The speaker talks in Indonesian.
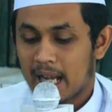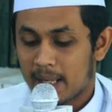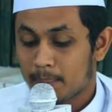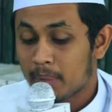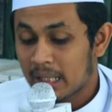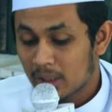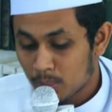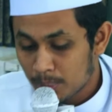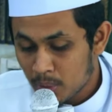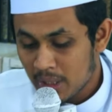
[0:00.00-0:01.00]
tangan
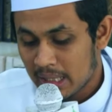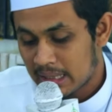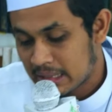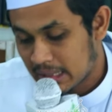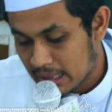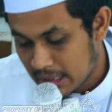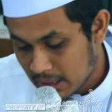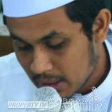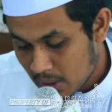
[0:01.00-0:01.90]
begitu pula di sini